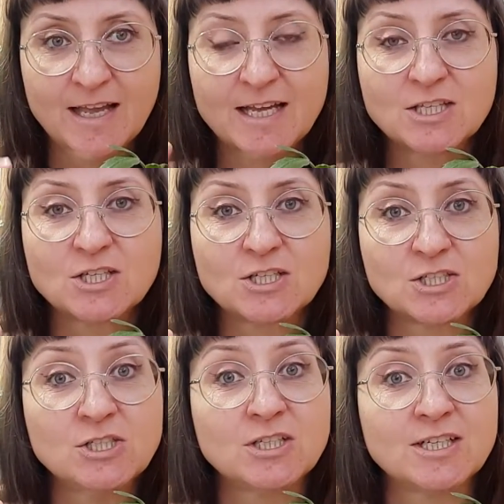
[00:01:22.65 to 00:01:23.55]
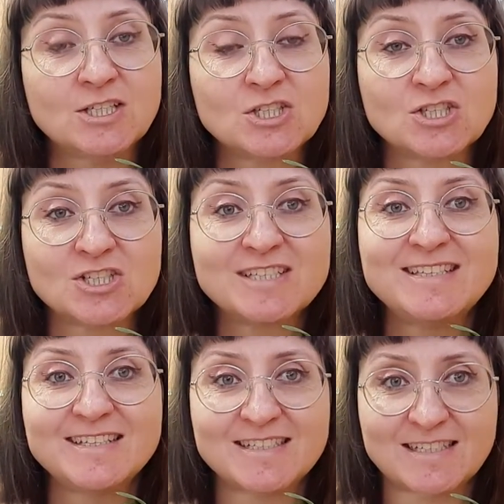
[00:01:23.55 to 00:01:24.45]
Это, конечно же,
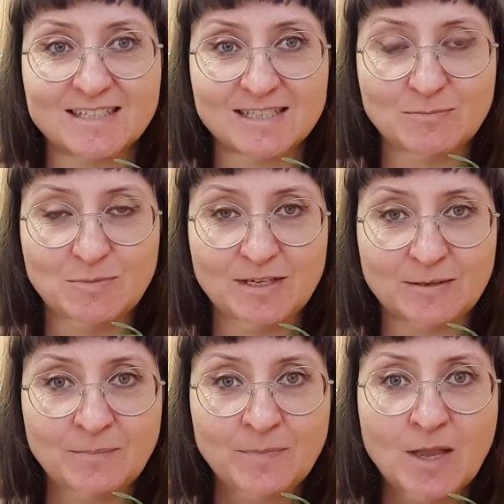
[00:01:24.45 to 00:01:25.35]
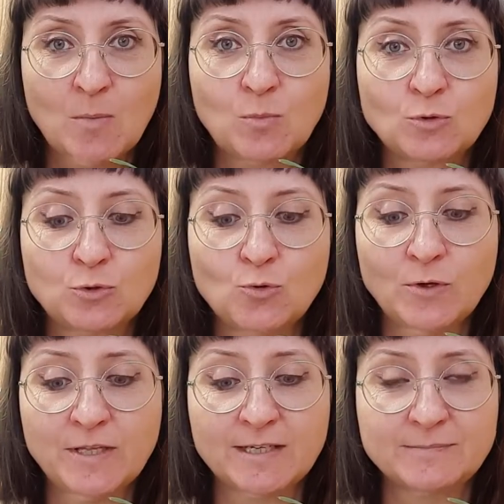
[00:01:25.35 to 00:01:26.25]
детский размер
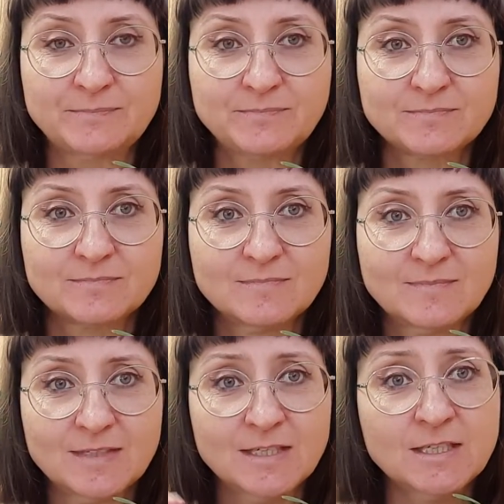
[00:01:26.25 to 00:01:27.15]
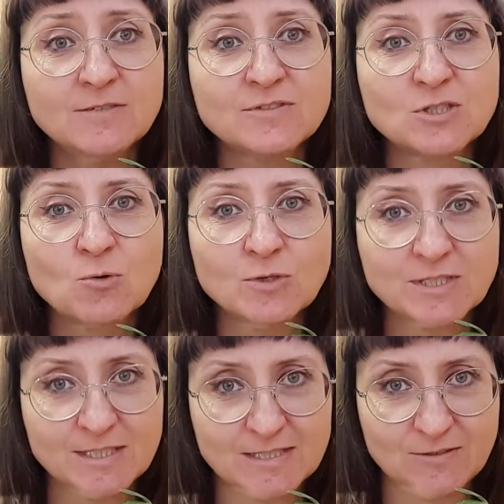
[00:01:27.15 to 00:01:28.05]
бутона, и
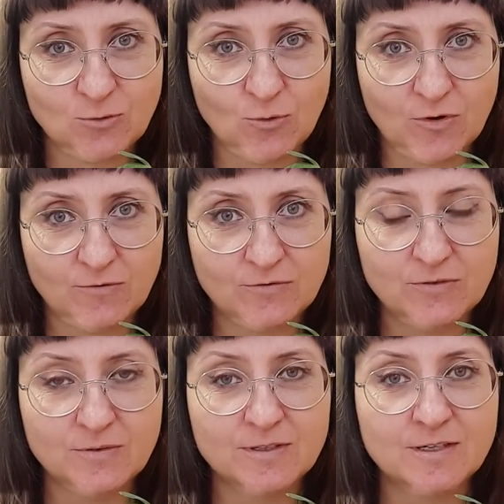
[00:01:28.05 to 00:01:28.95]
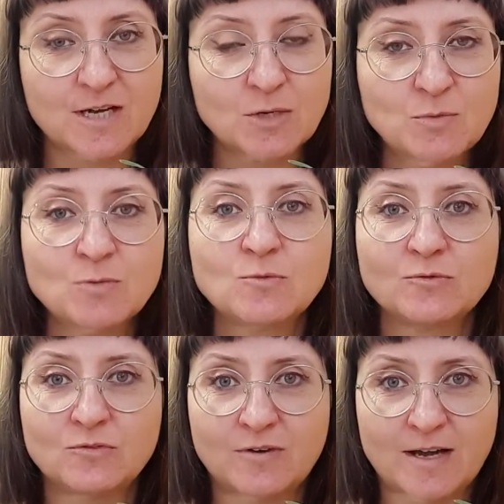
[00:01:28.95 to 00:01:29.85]
взрослый цветок э, как
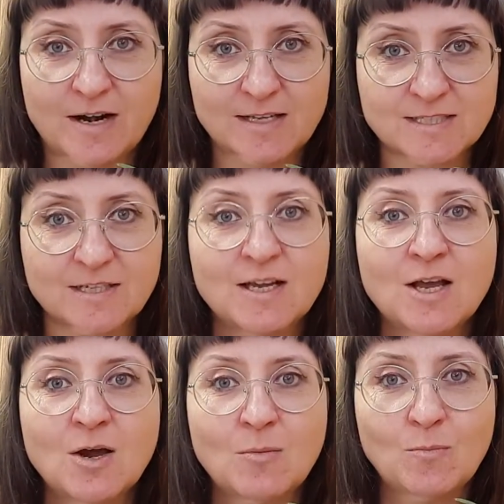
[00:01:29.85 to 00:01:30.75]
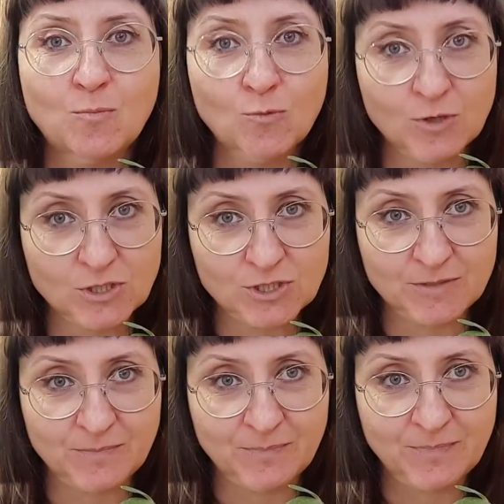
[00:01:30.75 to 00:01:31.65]
минимум в два раза больше.